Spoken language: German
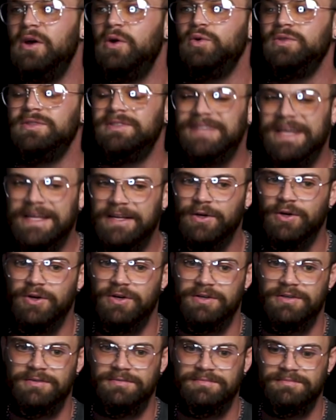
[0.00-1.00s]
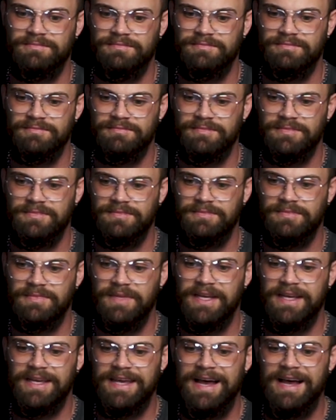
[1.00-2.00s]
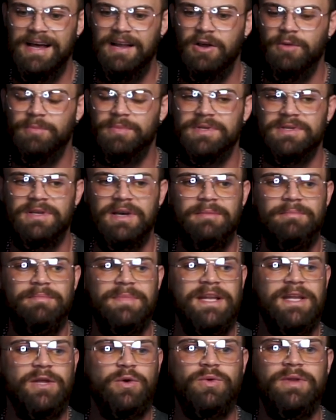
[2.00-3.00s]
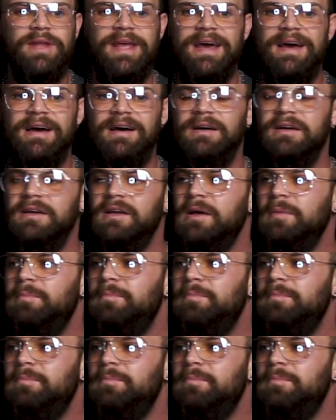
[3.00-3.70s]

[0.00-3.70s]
Und dennoch, egal ob ich Millionär,